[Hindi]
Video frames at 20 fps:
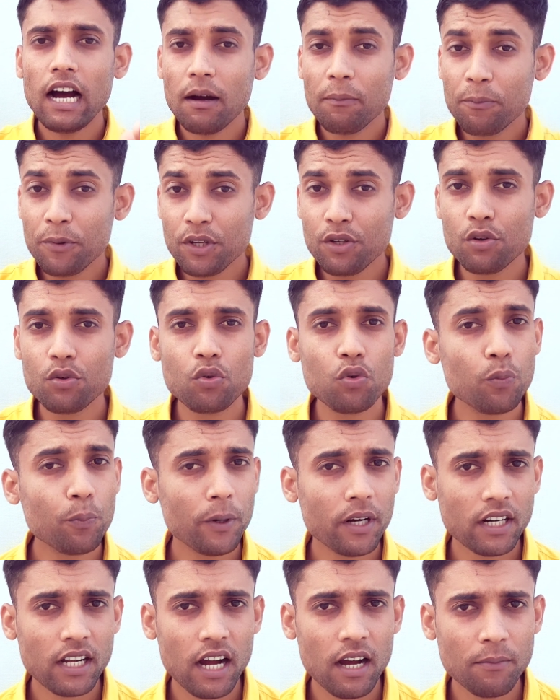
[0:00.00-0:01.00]
आप भी YouTube
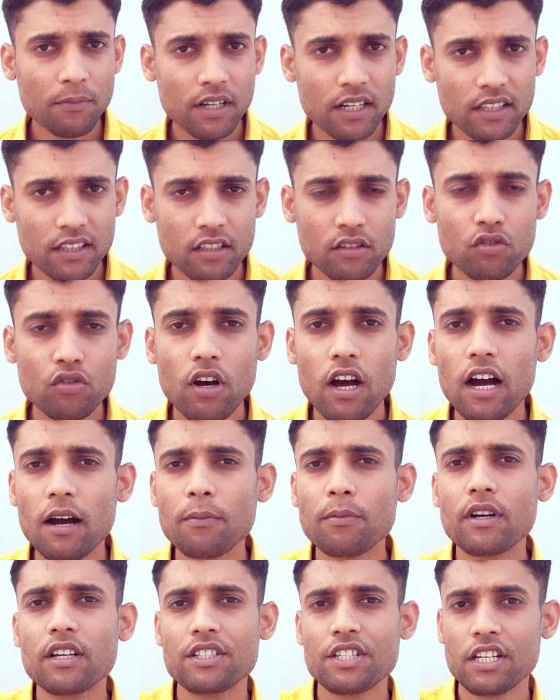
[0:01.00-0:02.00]
पर काम करते हैं तो
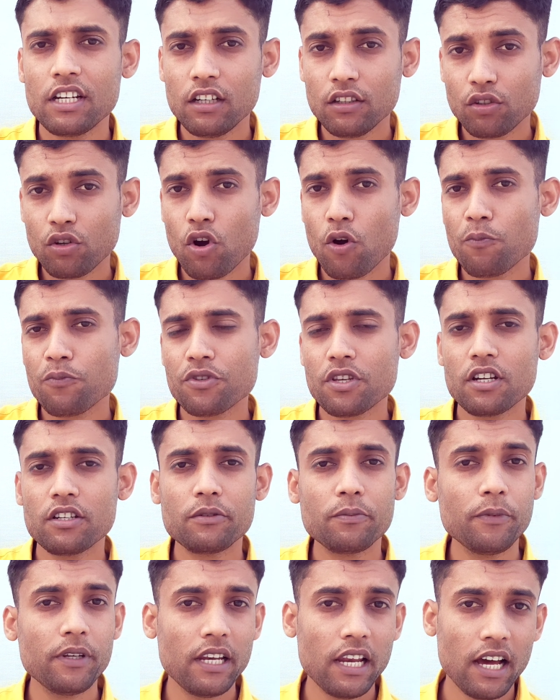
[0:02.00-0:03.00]
आपका चैनल टॉप सर्च
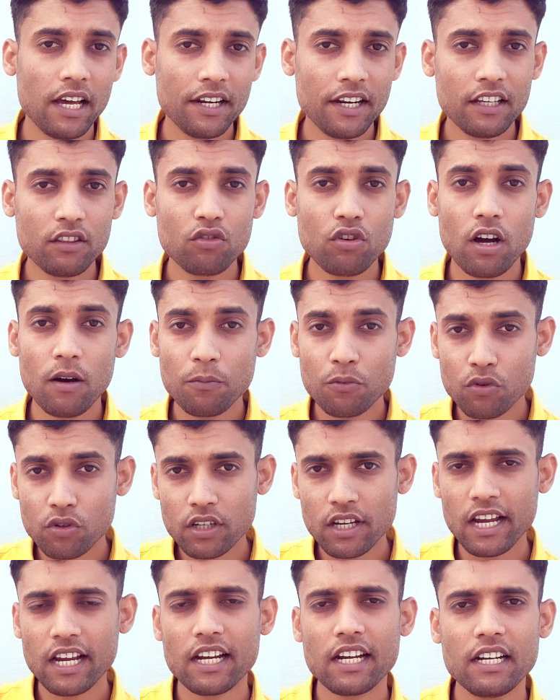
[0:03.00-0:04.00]
में लाना है तो आपको
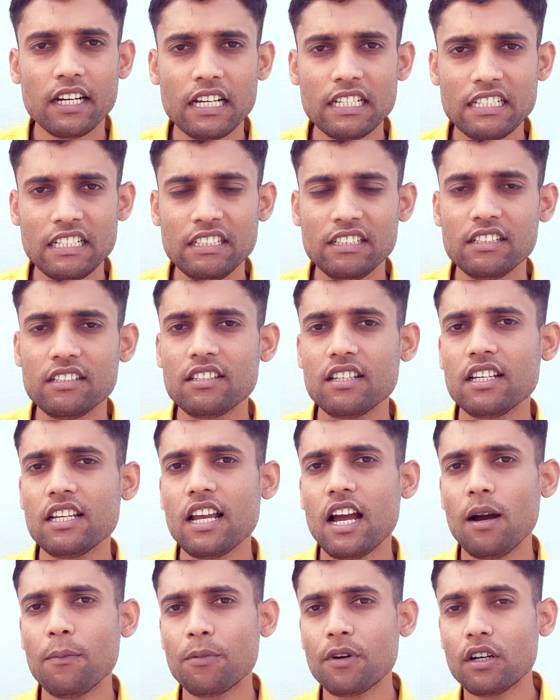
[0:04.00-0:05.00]
क्या करना चाहिए जिससे कि
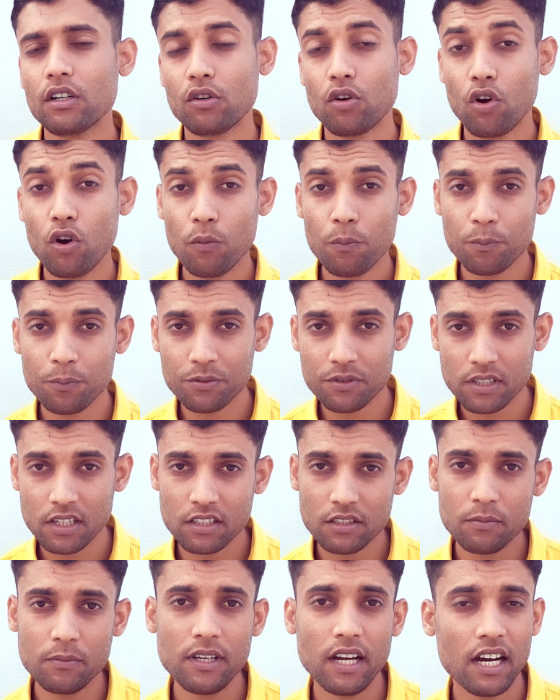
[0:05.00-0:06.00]
आपका टॉप
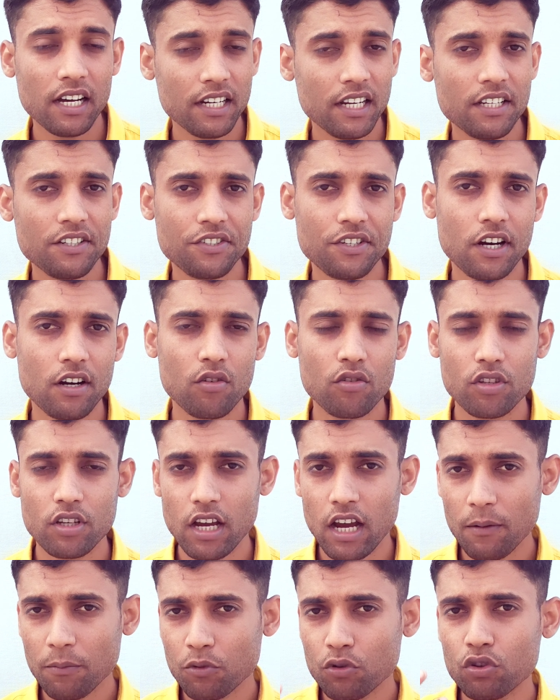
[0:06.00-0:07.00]
सर्च में आना स्टार्ट हो जाए
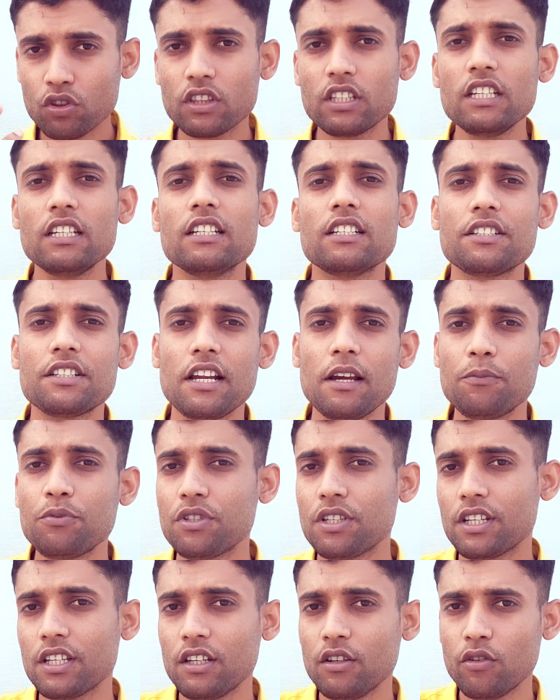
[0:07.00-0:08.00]
आपको तीन स्टेप
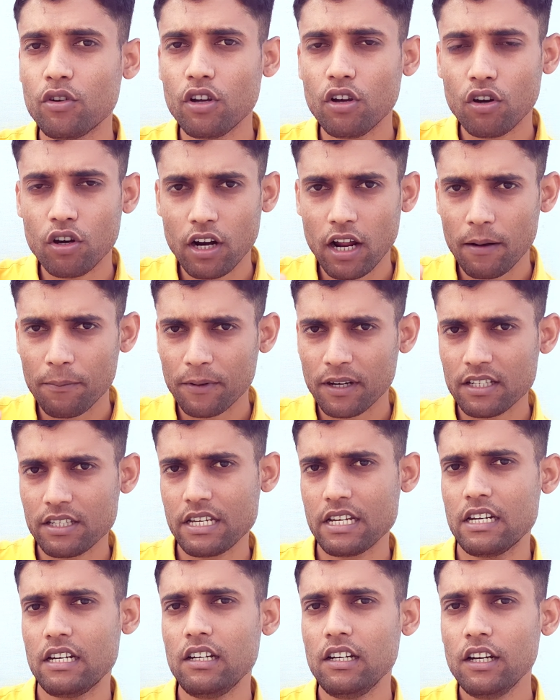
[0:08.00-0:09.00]
सीखने होंगे और आपका
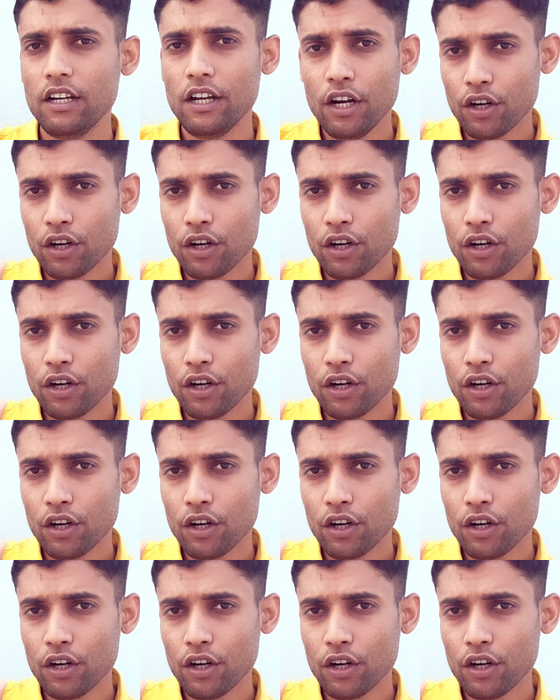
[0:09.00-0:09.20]
चैनल